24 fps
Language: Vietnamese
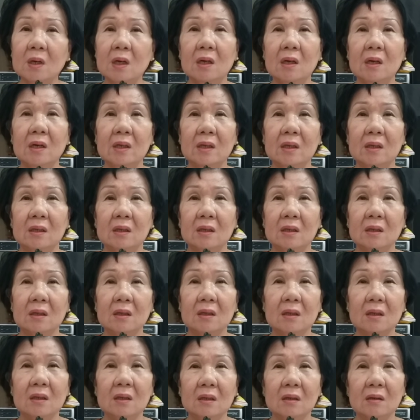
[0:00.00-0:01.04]
người,
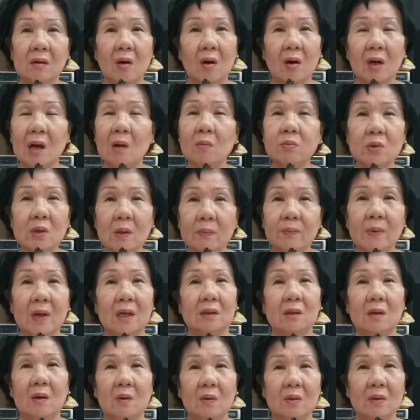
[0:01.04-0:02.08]
còn không giúp
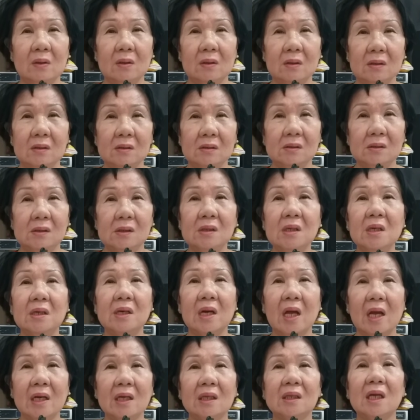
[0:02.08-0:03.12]
là thôi, chứ
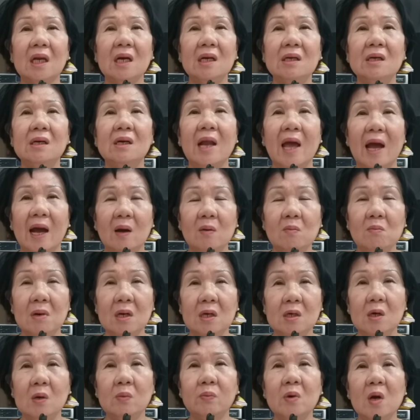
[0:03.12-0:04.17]
đừng để người ta lừa đảo
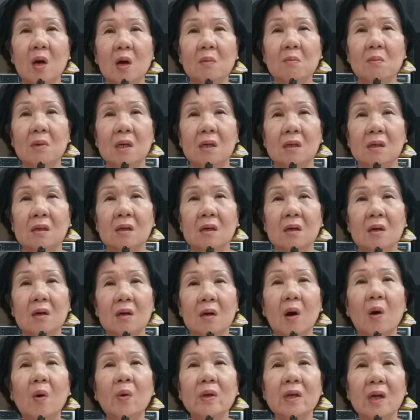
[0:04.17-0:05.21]
mình, lúc đó mình
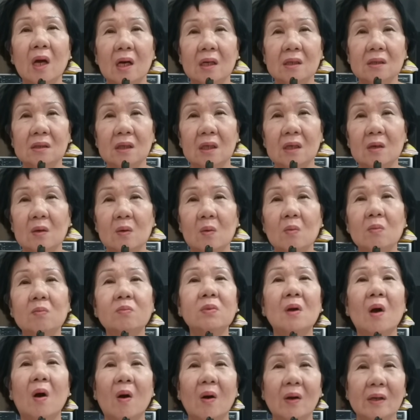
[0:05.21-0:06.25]
hối hận thì nó cũng
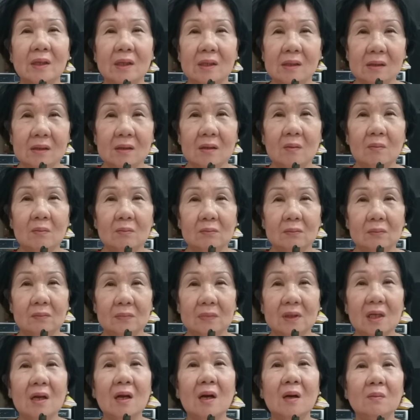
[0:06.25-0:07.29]
không còn gì nữa, không?
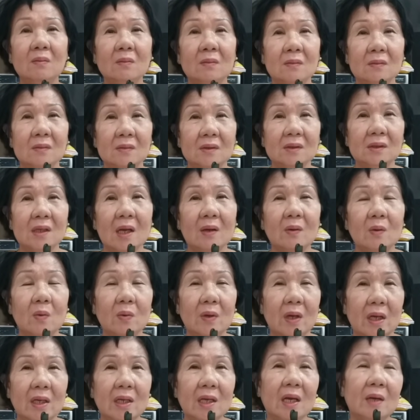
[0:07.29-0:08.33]
Thấy không? Theo cô
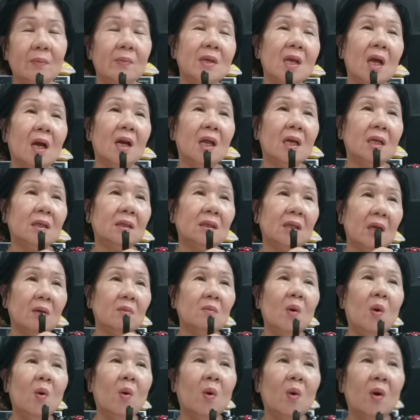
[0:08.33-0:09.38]
nghĩ vậy. Bây giờ Lê Thanh
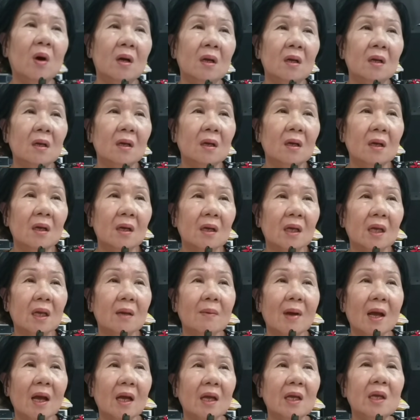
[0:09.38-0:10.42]
Thiện buồn
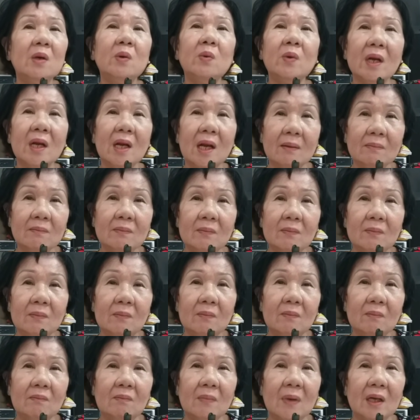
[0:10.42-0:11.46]
cái bà Hiếu này lắm,
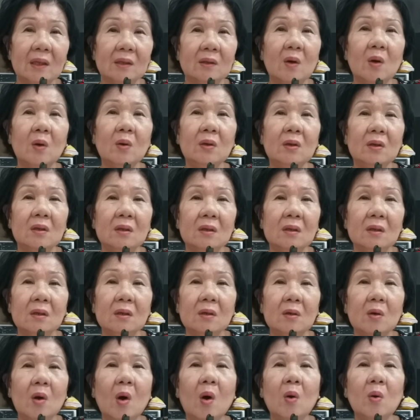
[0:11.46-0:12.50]
mà thôi
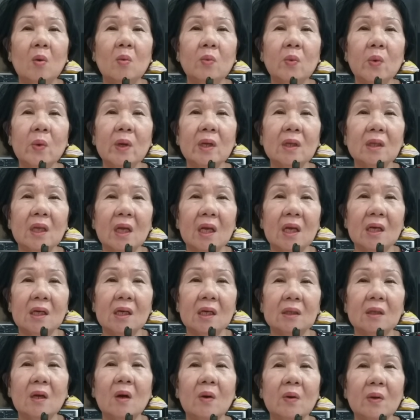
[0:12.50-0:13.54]
cô cũng khuyên Thiện
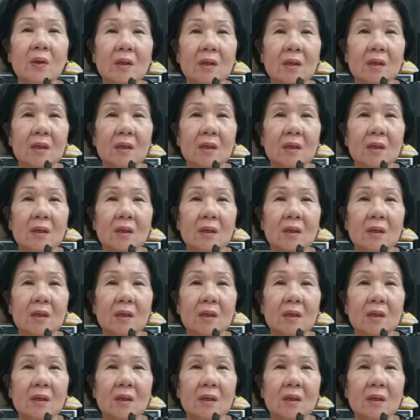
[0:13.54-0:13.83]
là thôi,